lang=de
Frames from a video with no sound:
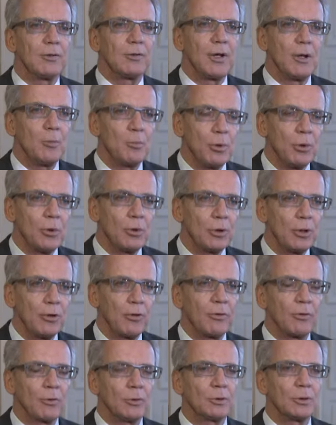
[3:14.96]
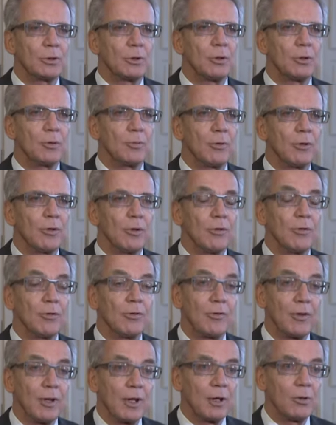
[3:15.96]
Tempo des Zustroms
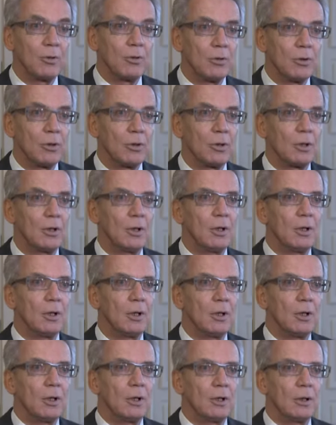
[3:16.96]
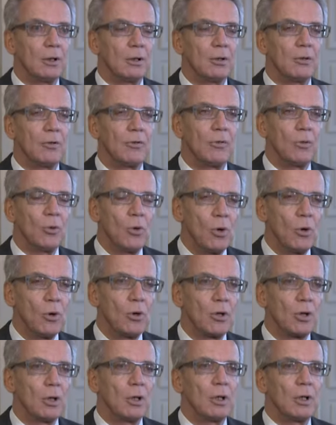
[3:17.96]
ist sehr hoch, äh, zu
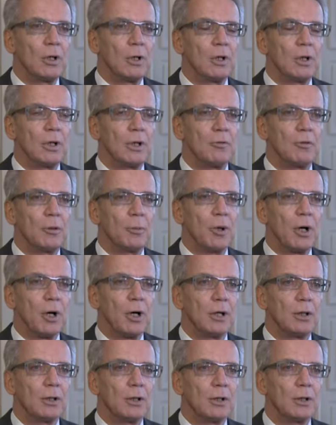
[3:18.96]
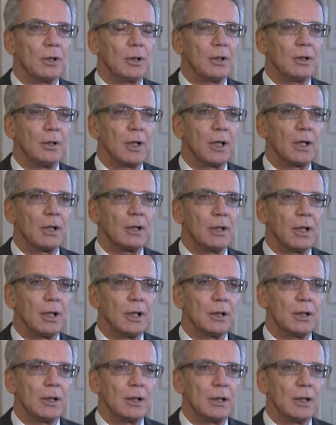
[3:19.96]
hoch. Wir brauchen äh, dringend
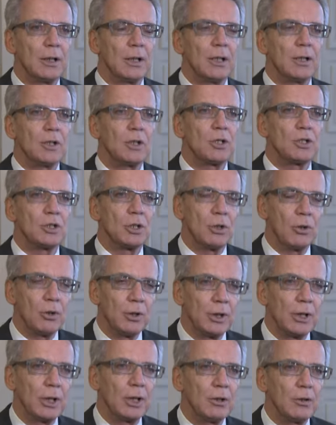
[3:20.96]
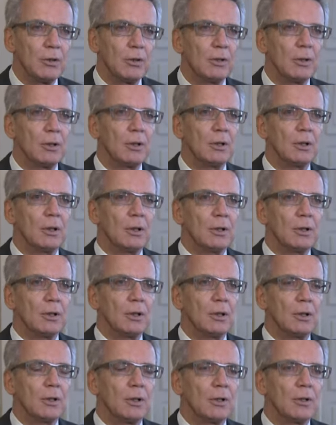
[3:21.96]
eine Entschleunigung,
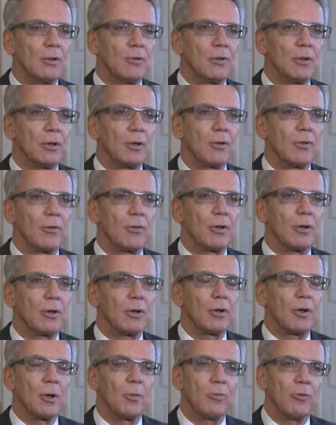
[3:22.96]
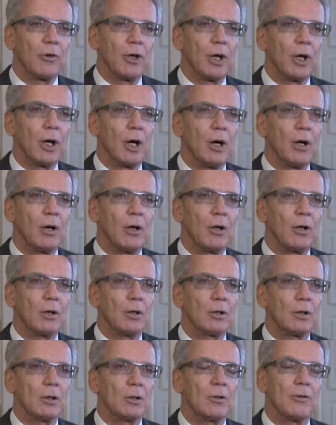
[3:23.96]
äh, sonst äh, kommen wir
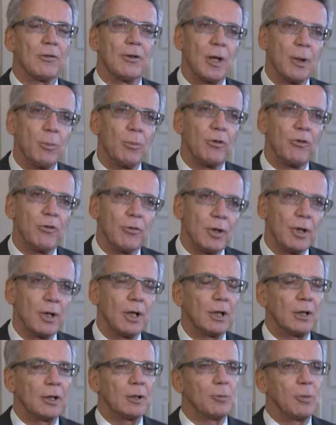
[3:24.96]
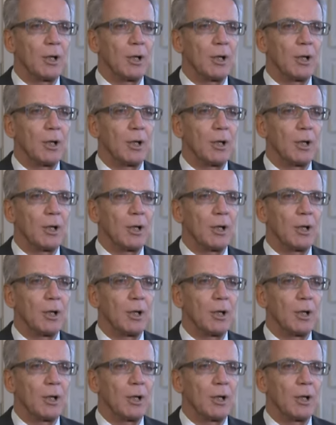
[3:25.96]
auch selbst wir an